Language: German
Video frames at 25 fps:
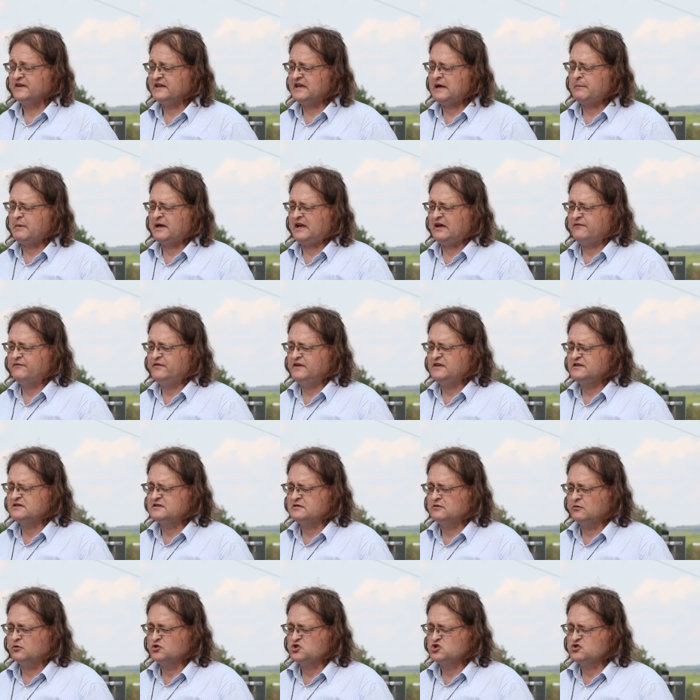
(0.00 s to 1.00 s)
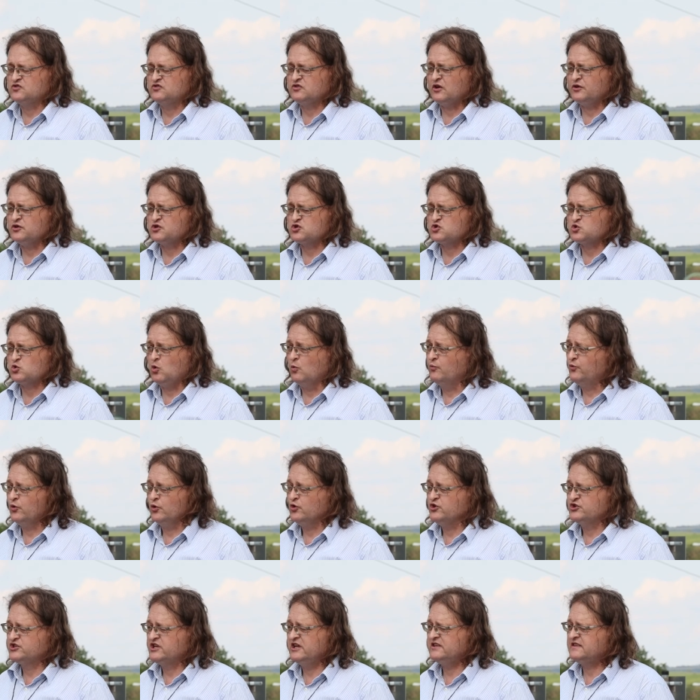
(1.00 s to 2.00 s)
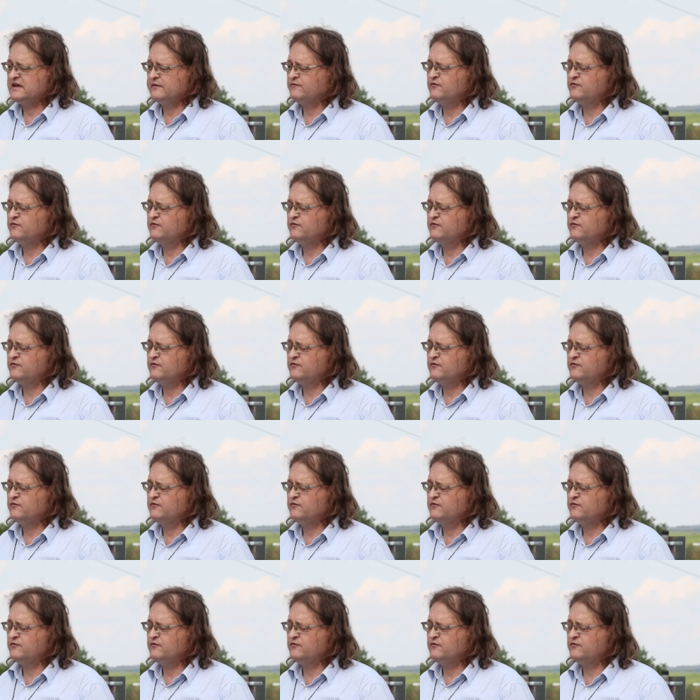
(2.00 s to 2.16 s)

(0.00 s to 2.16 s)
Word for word: Wenn aber da Wind- und Sonnenstrom durchgeht,